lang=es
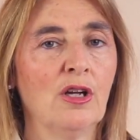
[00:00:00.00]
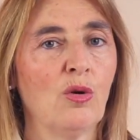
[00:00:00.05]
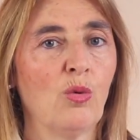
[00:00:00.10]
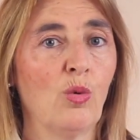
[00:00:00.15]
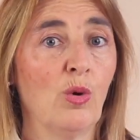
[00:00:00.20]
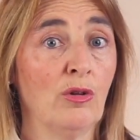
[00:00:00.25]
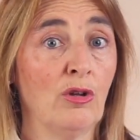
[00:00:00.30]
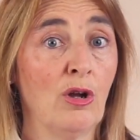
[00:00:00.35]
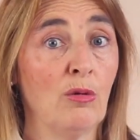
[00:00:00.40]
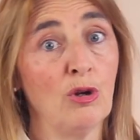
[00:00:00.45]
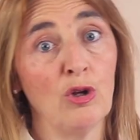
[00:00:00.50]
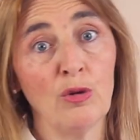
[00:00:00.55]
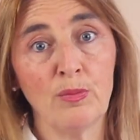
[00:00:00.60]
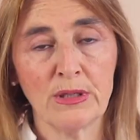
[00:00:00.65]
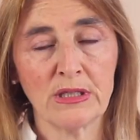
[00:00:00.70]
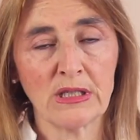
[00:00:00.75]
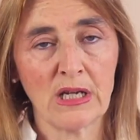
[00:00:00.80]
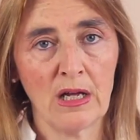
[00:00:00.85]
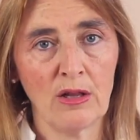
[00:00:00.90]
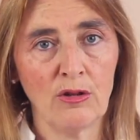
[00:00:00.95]
Cuando hablo de
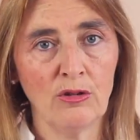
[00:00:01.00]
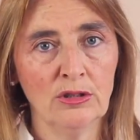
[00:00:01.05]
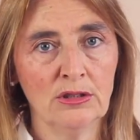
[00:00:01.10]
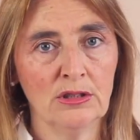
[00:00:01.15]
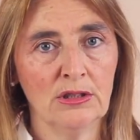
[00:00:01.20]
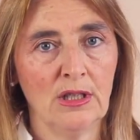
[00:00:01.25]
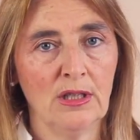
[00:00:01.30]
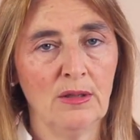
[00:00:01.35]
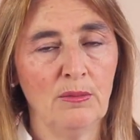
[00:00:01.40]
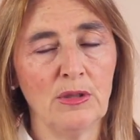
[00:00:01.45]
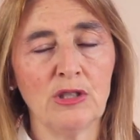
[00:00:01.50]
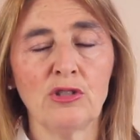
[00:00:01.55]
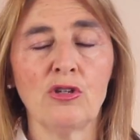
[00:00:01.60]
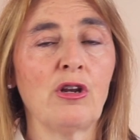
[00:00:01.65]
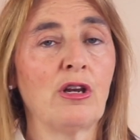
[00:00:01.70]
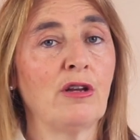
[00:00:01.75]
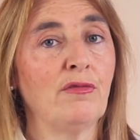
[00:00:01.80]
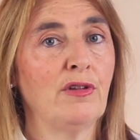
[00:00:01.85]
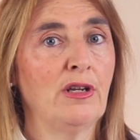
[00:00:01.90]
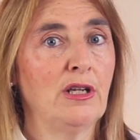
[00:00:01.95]
pescado me estoy
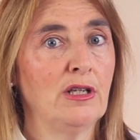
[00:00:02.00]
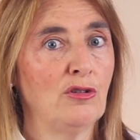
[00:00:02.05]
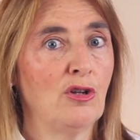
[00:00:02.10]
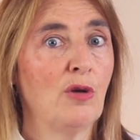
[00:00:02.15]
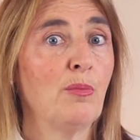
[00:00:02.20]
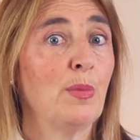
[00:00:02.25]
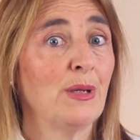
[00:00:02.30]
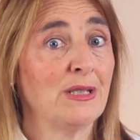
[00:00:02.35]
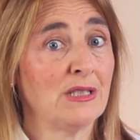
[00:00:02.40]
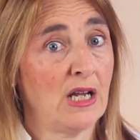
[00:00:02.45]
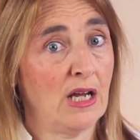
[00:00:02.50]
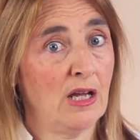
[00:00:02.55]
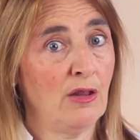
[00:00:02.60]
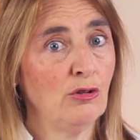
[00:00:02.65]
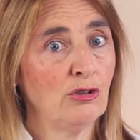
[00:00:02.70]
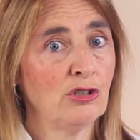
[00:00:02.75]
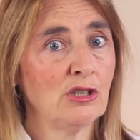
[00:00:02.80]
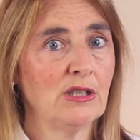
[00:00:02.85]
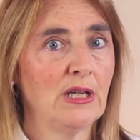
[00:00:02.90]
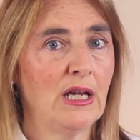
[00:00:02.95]
refiriendo a
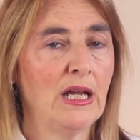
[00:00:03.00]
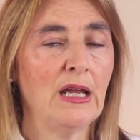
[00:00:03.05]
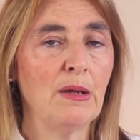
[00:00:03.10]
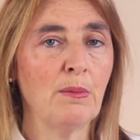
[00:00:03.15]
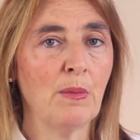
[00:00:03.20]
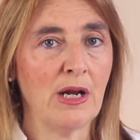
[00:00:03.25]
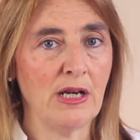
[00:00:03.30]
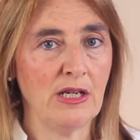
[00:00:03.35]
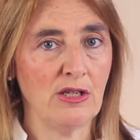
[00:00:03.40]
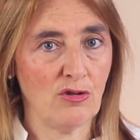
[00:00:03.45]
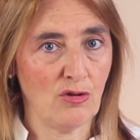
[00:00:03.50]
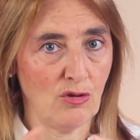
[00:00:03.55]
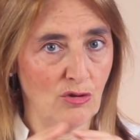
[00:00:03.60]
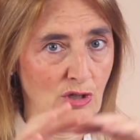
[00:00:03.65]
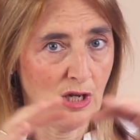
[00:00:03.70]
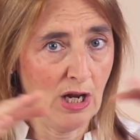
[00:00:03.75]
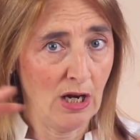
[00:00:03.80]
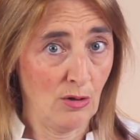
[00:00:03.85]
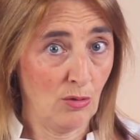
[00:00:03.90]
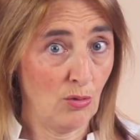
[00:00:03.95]
pescados y
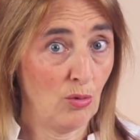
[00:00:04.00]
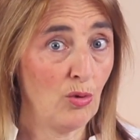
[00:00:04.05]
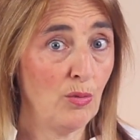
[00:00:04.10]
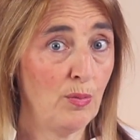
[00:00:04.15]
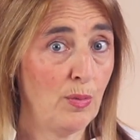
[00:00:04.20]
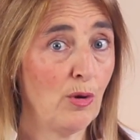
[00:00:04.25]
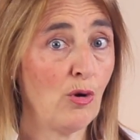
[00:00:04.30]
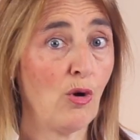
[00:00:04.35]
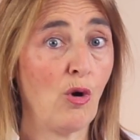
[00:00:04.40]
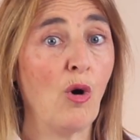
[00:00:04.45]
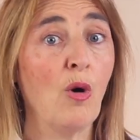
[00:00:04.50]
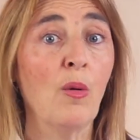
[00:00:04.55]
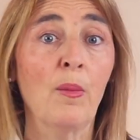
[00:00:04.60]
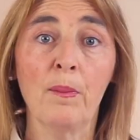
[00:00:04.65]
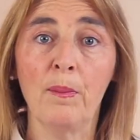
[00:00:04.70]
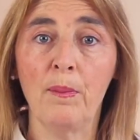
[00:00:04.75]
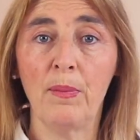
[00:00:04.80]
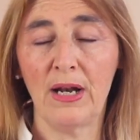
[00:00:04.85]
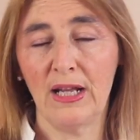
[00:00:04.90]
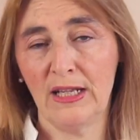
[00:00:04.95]
mariscos, al grupo
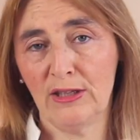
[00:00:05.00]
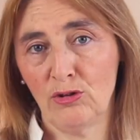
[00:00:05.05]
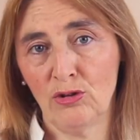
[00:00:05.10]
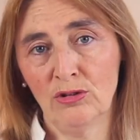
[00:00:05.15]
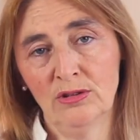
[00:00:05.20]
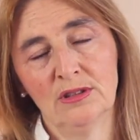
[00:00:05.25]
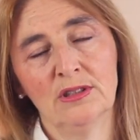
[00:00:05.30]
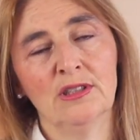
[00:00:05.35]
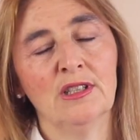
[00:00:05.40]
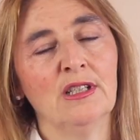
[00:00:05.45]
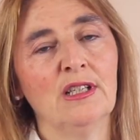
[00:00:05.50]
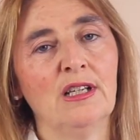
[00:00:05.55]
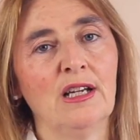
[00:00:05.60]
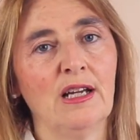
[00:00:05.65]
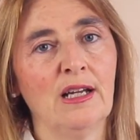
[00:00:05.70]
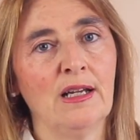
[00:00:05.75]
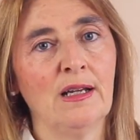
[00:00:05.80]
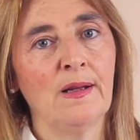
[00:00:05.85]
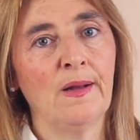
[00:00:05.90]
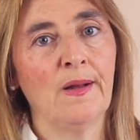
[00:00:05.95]
completo,
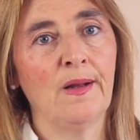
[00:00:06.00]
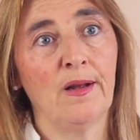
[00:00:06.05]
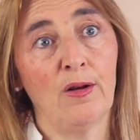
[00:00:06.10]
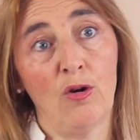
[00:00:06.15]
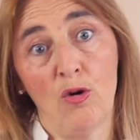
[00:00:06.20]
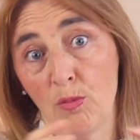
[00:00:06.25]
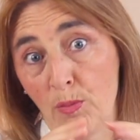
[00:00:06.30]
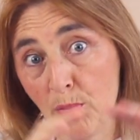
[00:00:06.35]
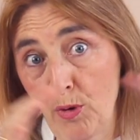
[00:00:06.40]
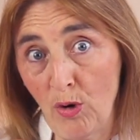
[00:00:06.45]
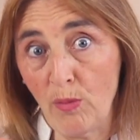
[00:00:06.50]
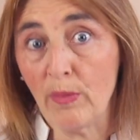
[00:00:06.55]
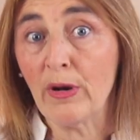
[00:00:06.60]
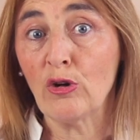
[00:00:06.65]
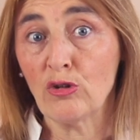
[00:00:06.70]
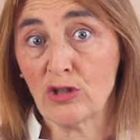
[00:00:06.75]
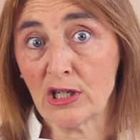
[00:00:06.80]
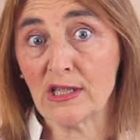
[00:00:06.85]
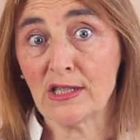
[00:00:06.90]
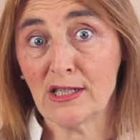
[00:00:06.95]
eh, o por lo
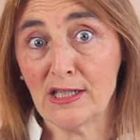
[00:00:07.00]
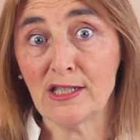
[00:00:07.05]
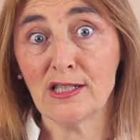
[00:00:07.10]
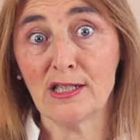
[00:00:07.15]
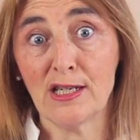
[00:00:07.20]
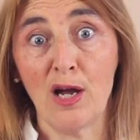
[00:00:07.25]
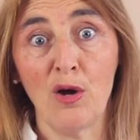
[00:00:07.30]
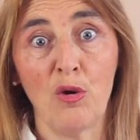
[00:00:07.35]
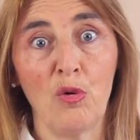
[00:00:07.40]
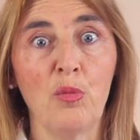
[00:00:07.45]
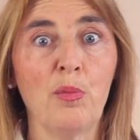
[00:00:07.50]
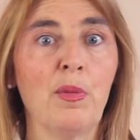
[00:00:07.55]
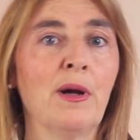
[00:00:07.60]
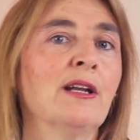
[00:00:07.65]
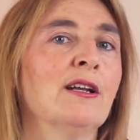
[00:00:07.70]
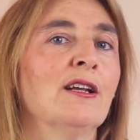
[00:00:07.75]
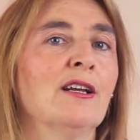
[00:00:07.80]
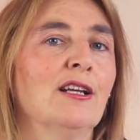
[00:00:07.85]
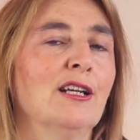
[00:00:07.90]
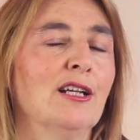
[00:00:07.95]
menos así se
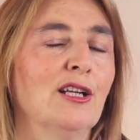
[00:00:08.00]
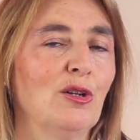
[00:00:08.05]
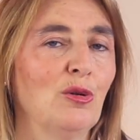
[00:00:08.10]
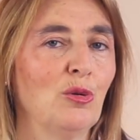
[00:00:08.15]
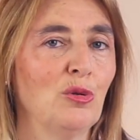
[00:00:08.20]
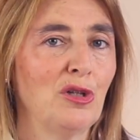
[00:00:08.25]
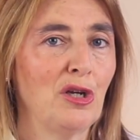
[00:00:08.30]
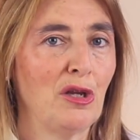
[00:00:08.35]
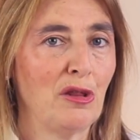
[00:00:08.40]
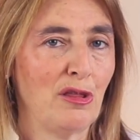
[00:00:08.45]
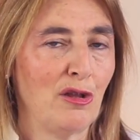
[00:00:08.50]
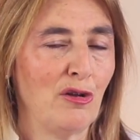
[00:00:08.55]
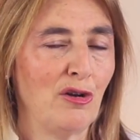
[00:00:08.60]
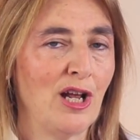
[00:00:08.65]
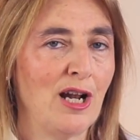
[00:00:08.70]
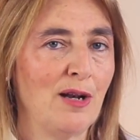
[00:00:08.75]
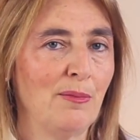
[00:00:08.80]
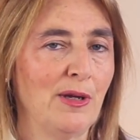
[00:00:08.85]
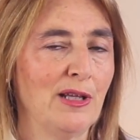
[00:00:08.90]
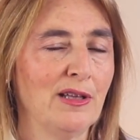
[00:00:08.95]
agrupan
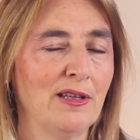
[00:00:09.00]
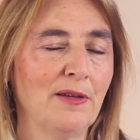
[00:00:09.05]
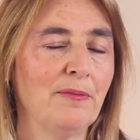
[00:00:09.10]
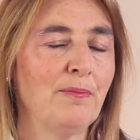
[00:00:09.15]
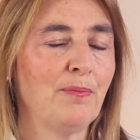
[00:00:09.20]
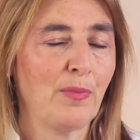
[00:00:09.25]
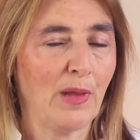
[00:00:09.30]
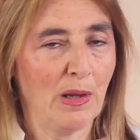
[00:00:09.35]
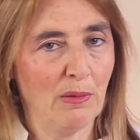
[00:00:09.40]
nutricionalmente.